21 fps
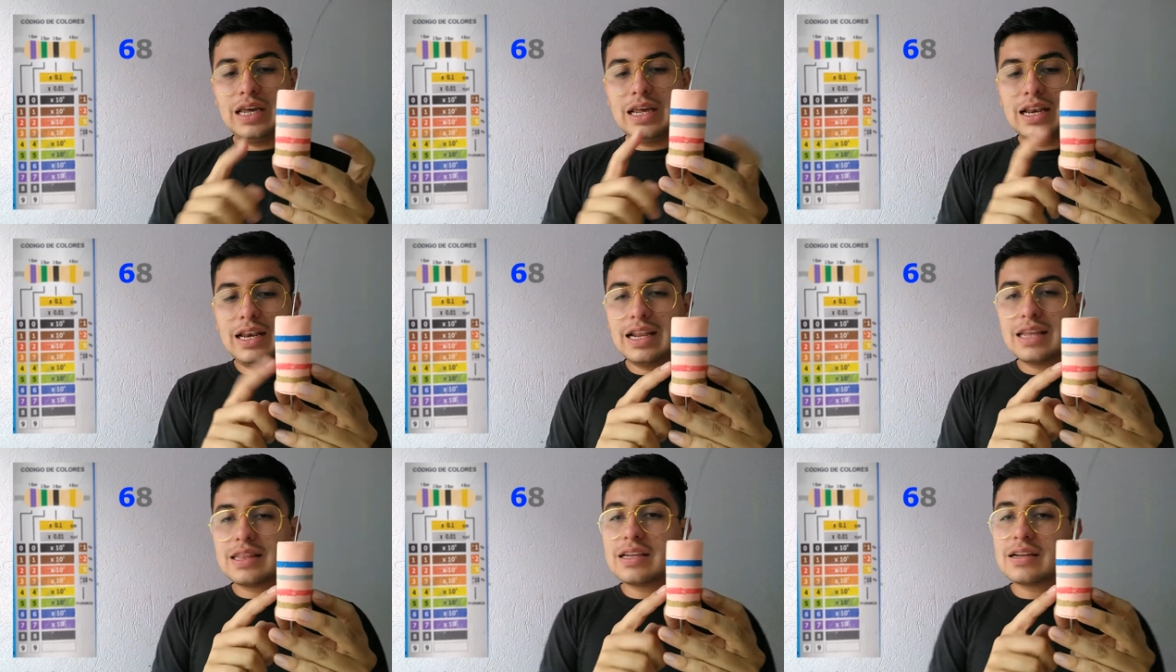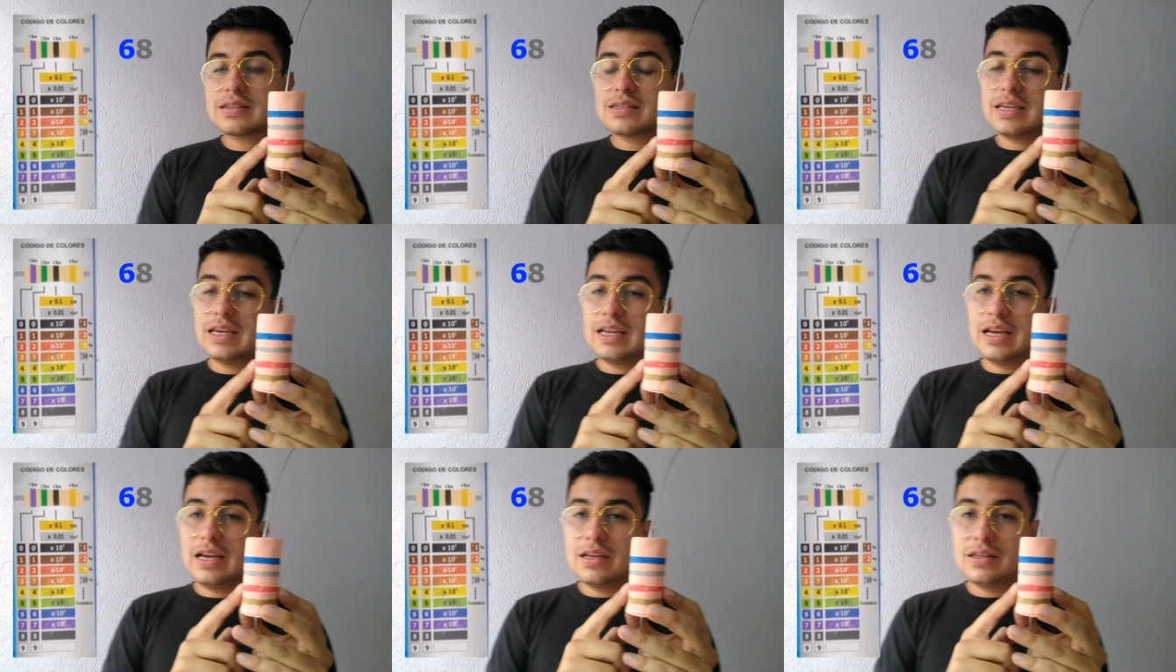La
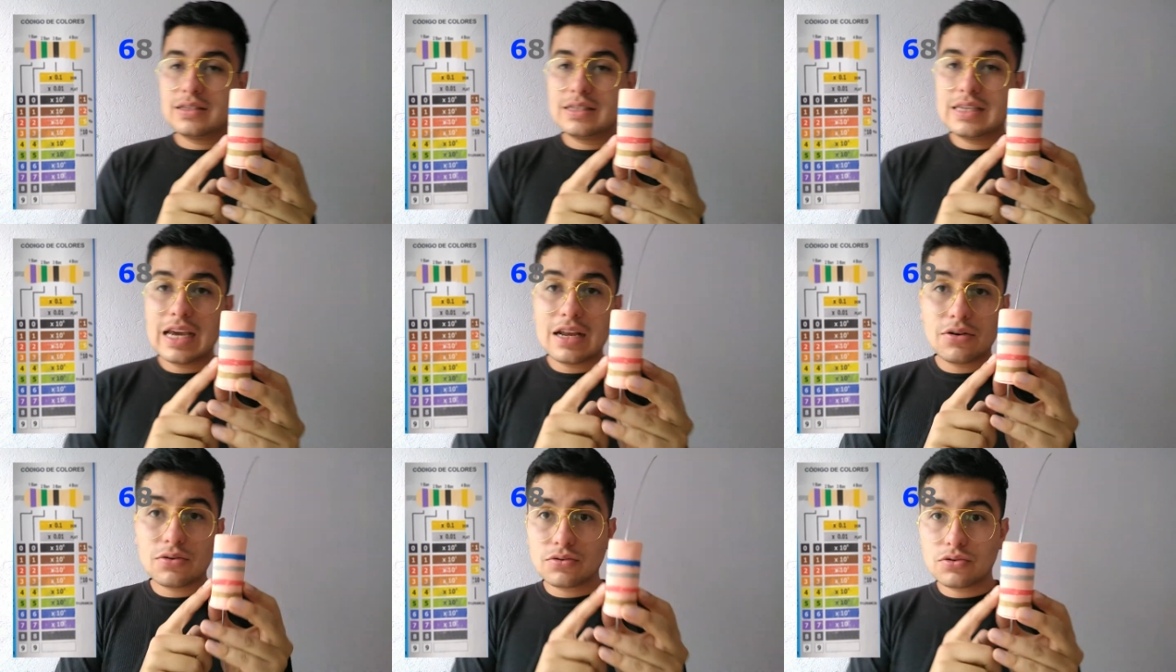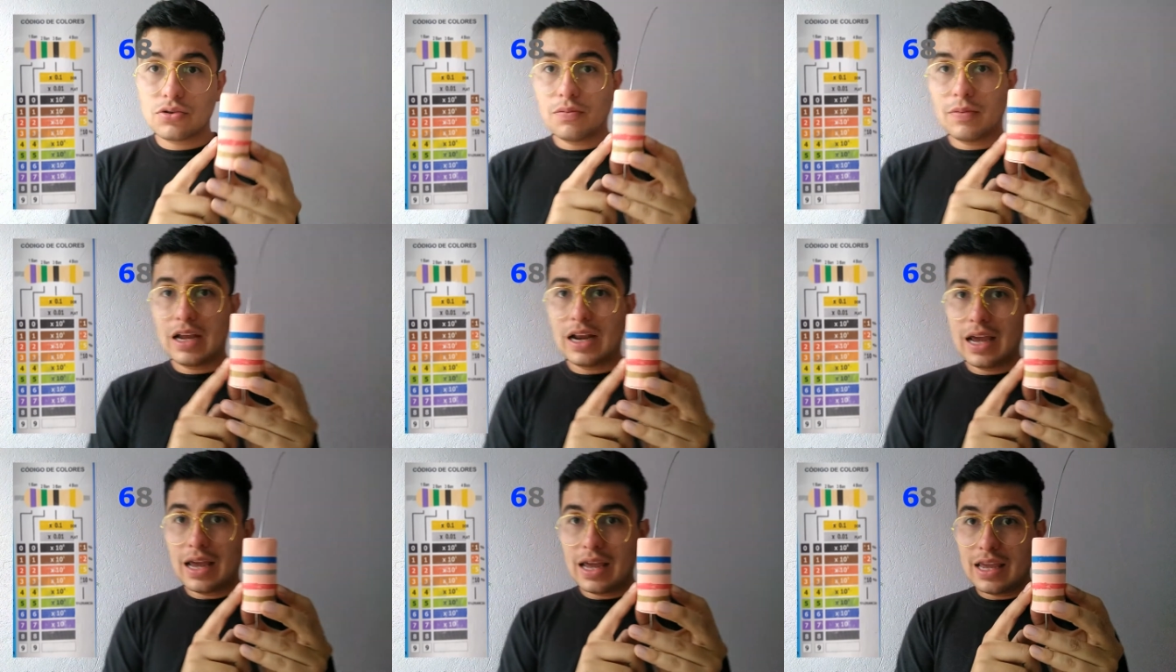tercera ya no
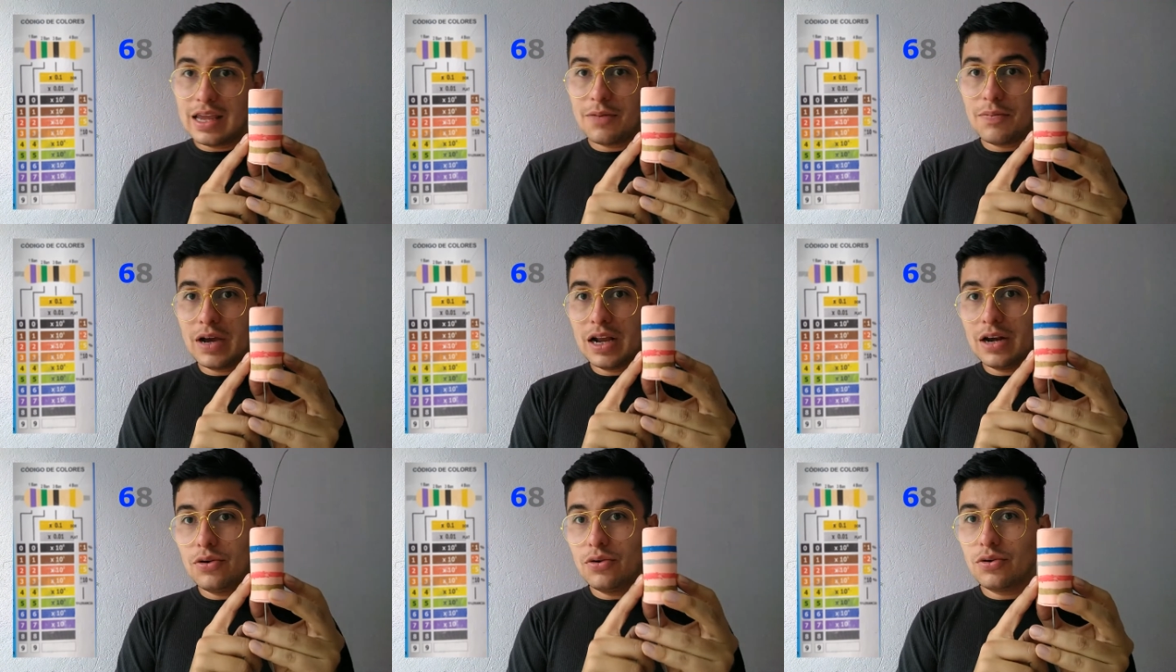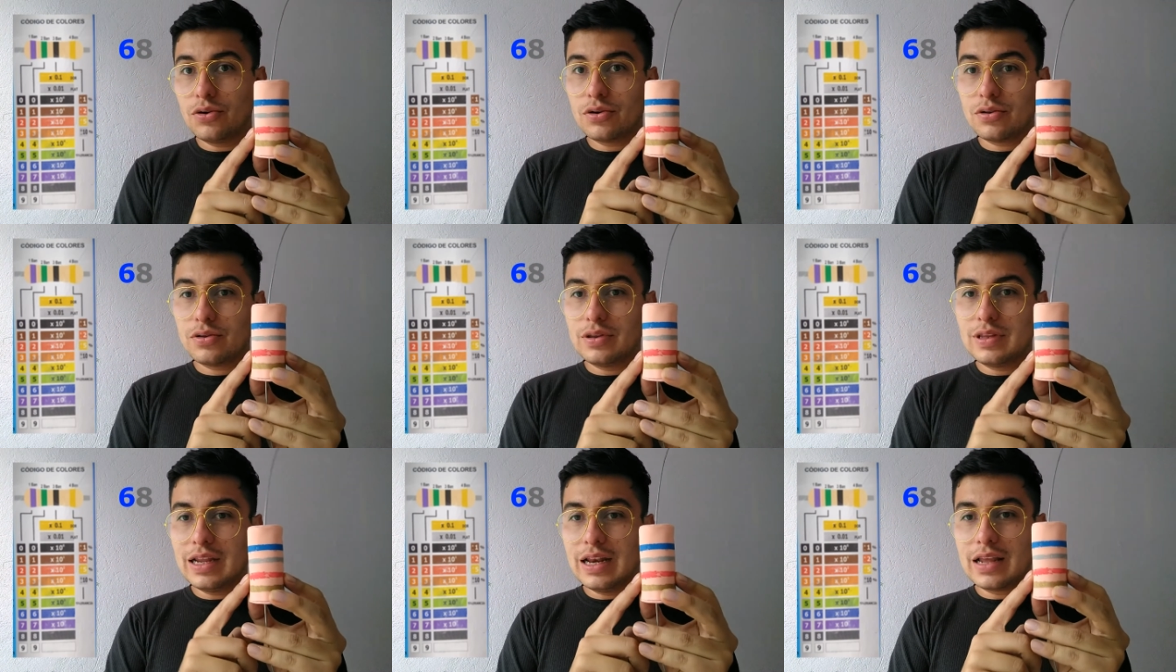tomará el
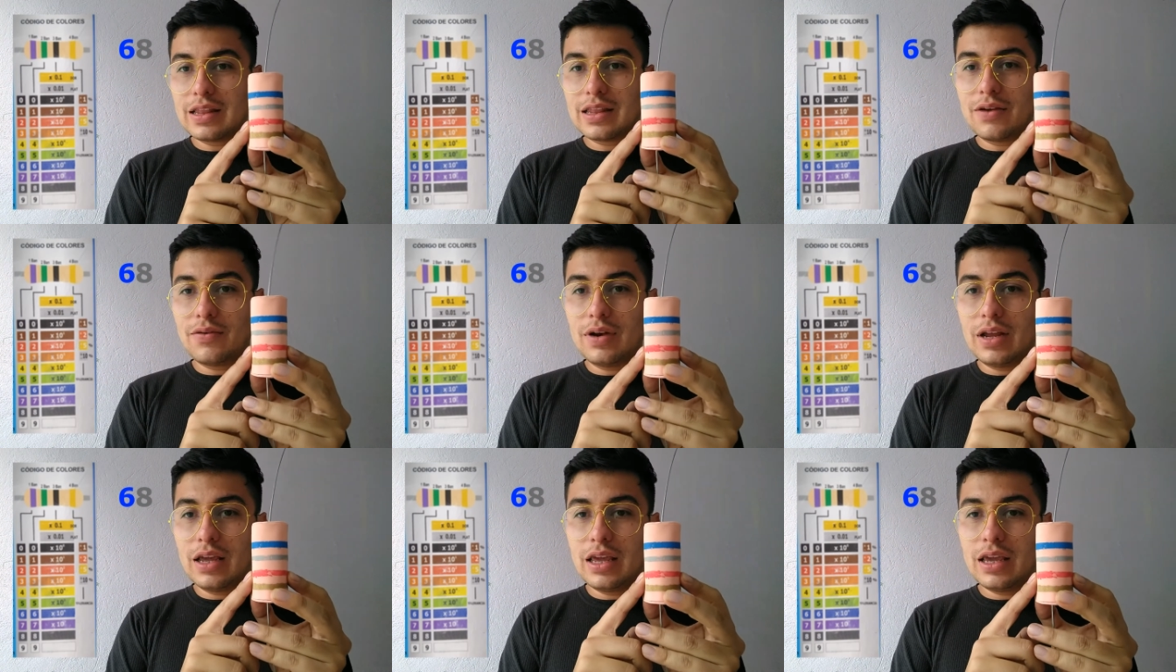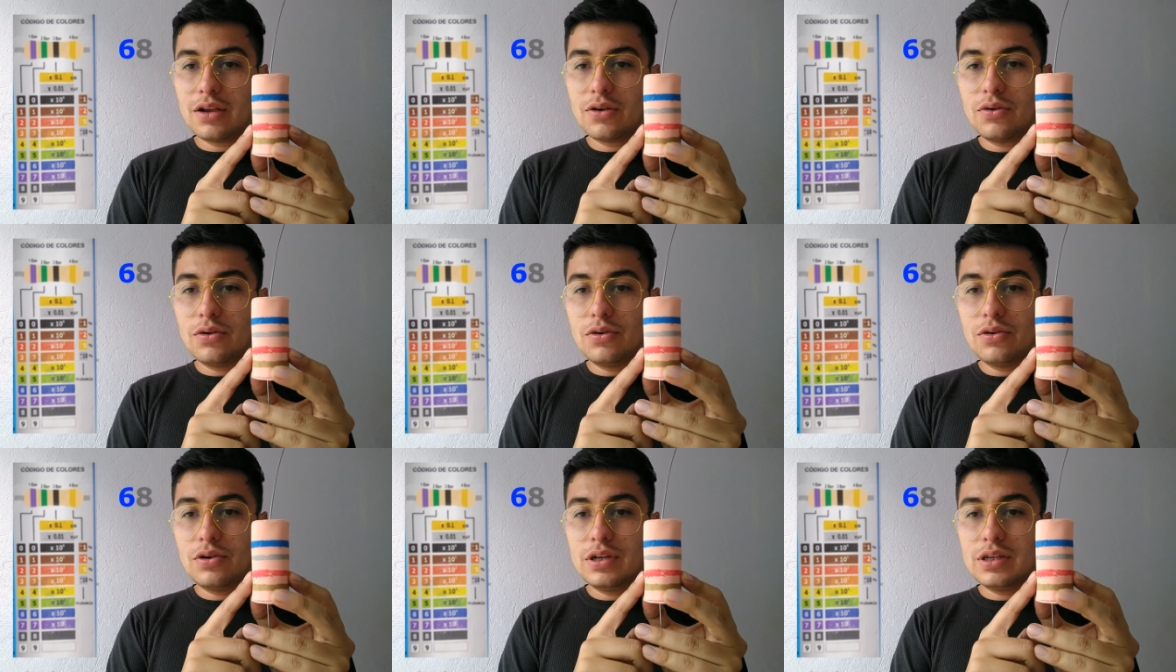valor de la tabla de
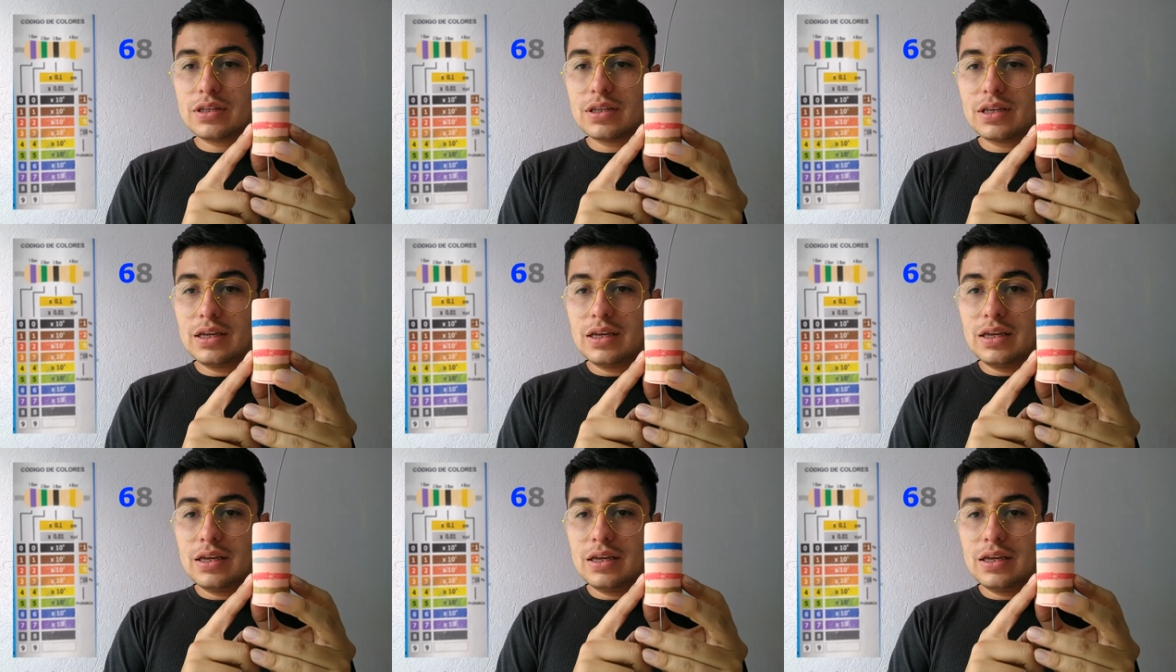colores,